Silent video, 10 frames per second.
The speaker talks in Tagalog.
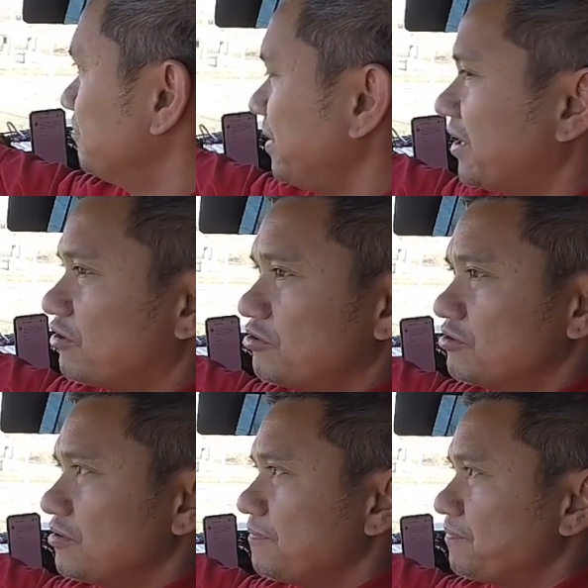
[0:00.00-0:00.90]
Pero,
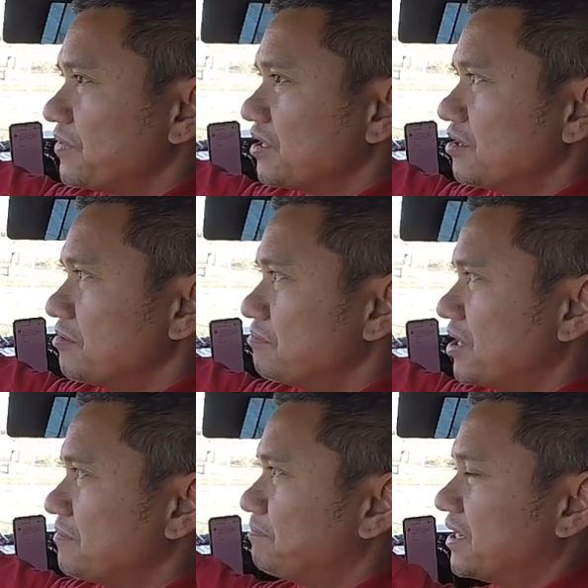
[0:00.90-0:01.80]

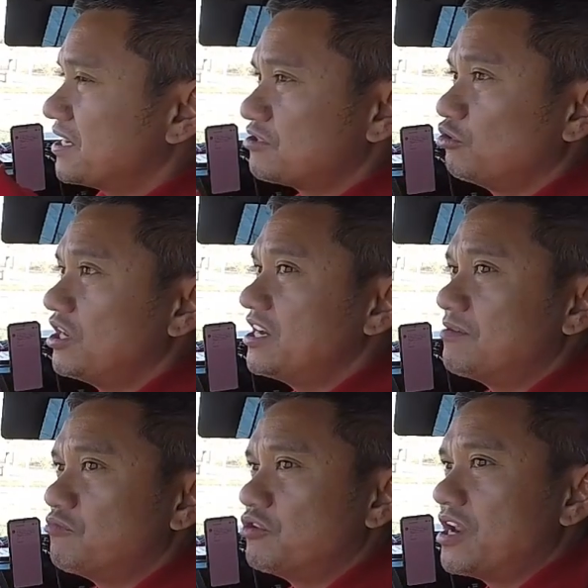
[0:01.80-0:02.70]

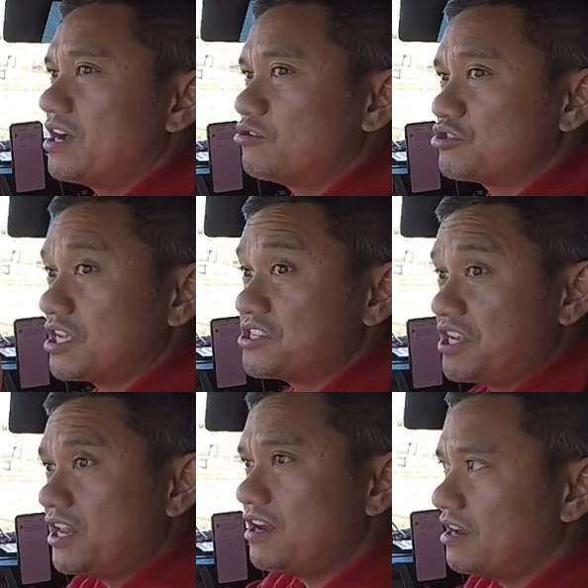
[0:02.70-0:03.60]
magpagasolina muna ako sa
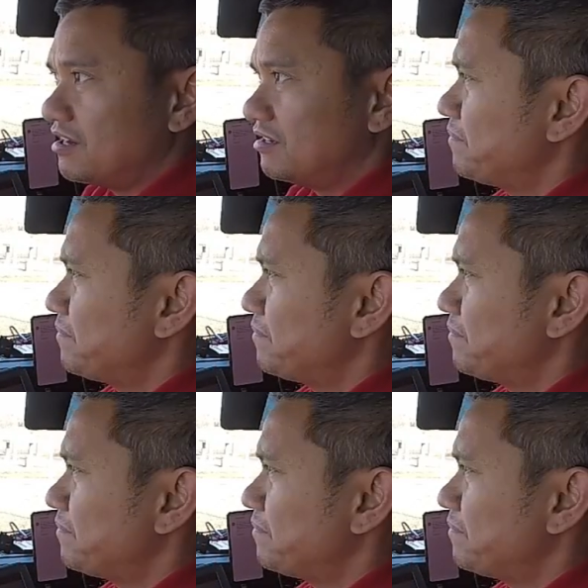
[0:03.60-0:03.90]
Shell